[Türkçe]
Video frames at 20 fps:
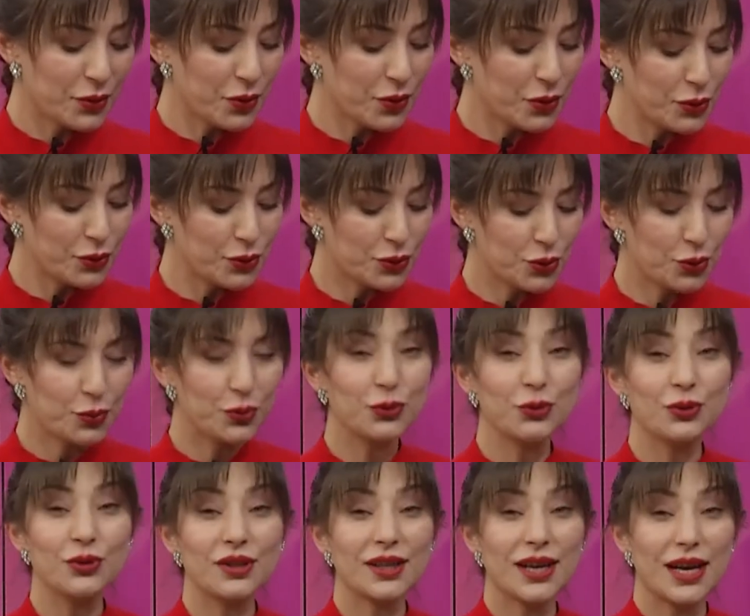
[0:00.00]
oruç,
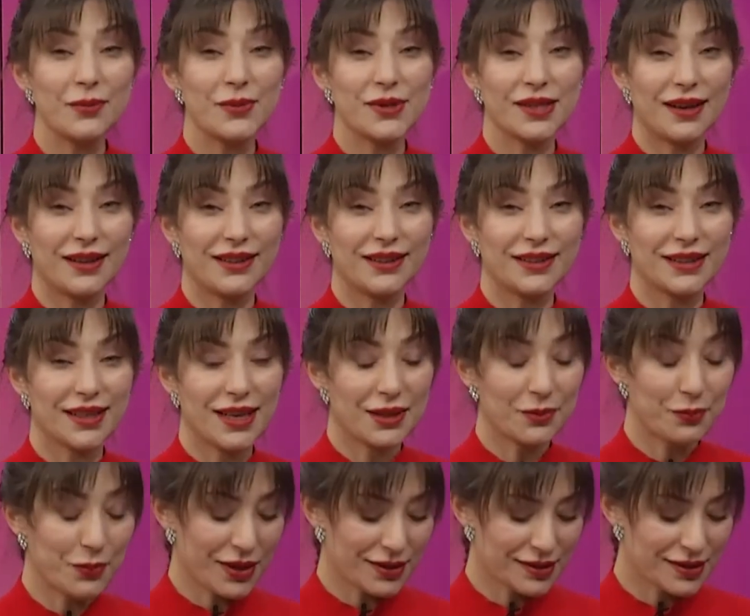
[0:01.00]
bunun kalp sağlığı,
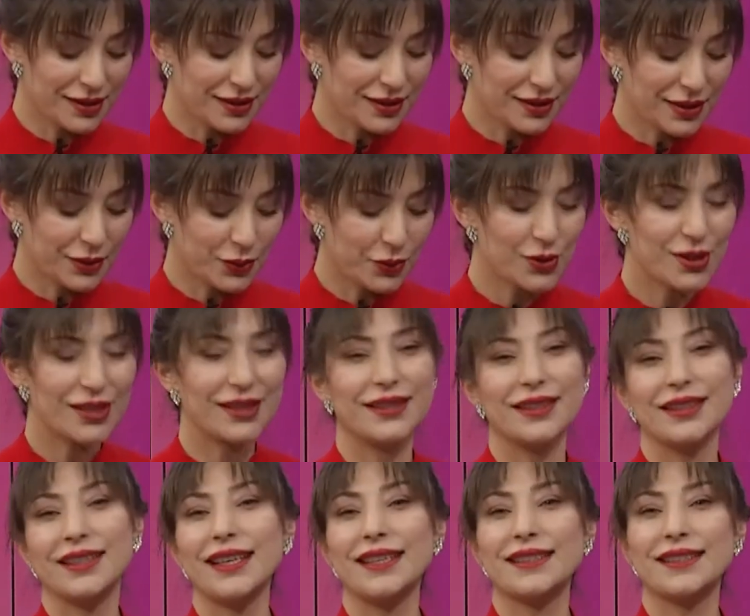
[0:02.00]
kalp hastalıkları
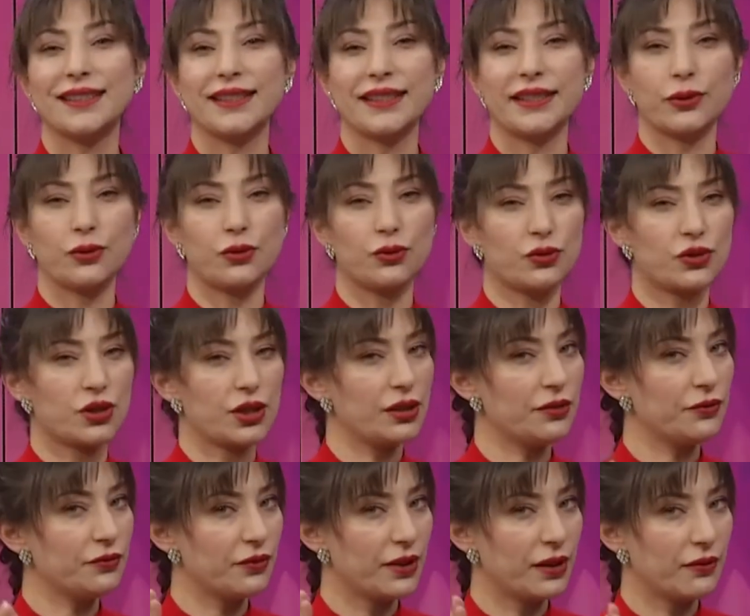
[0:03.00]
üzerindeki etkilerini
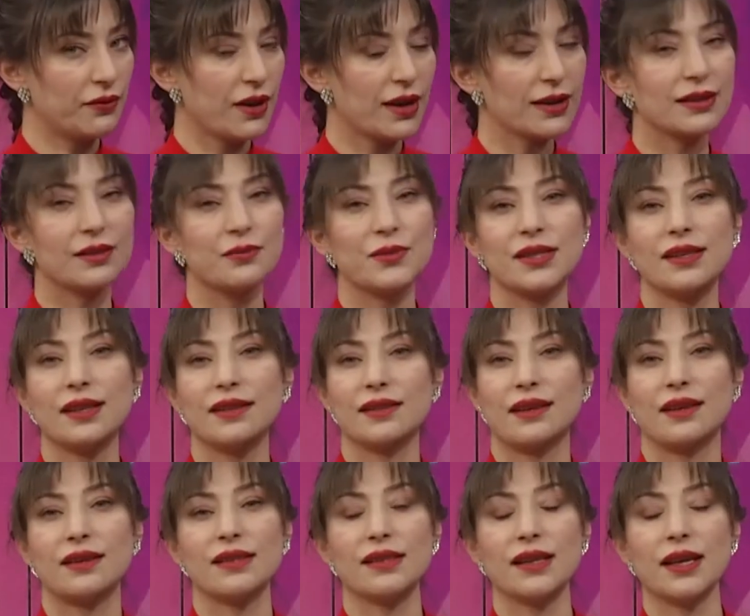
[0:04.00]
konuşalım ve vaktimiz
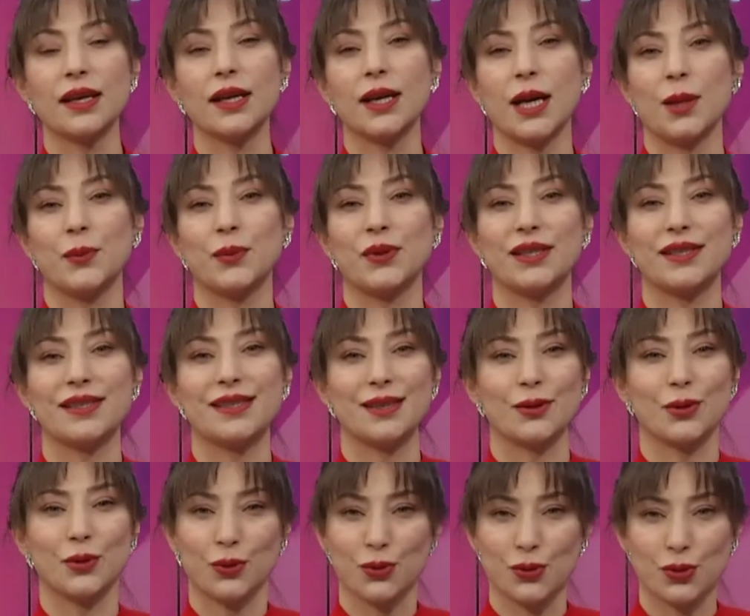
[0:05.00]
yeterse kalp
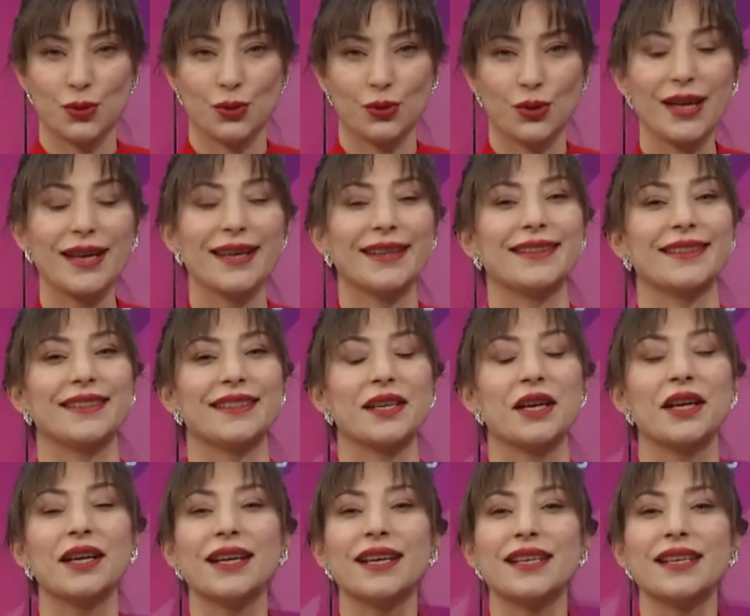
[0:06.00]
krizi konusunda ekledik.